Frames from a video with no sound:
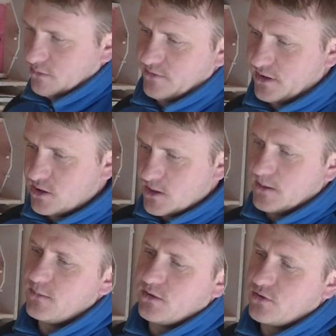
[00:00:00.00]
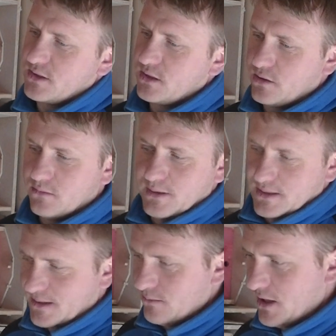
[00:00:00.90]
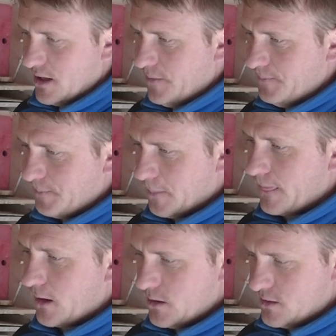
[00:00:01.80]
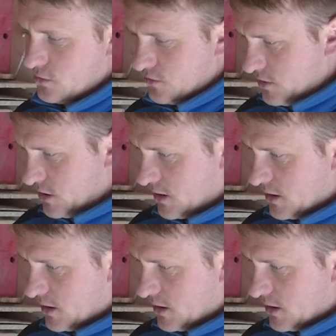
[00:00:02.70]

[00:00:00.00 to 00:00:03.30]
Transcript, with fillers: bo właścicielem tych wszystkich gołębi jestem ja. Jest oczywiście